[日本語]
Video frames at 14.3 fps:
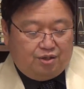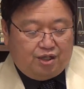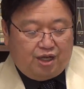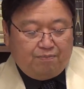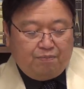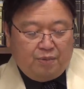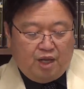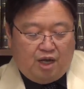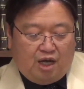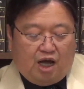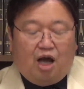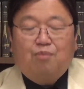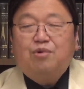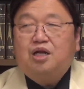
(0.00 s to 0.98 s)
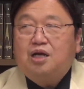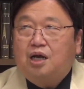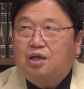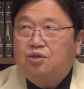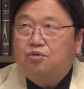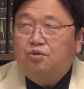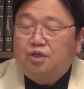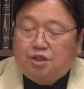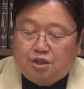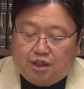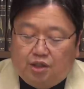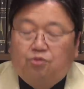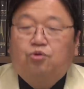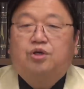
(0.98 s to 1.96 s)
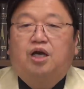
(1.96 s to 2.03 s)
で、アメリカという意
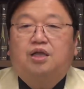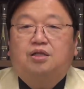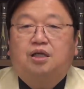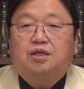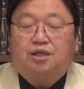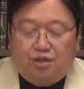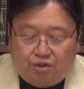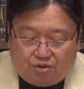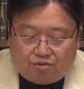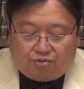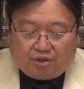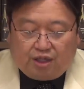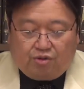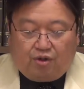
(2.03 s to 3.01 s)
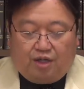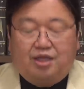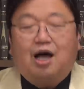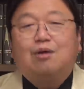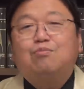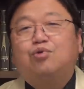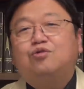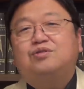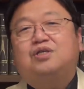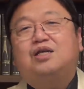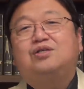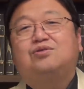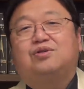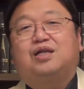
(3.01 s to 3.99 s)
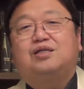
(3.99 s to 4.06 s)
識を決定的に作ったのは南北戦
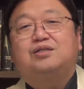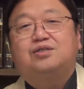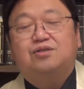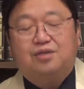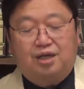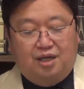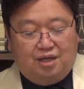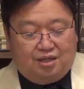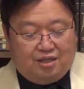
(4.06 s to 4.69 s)
争なんですよね。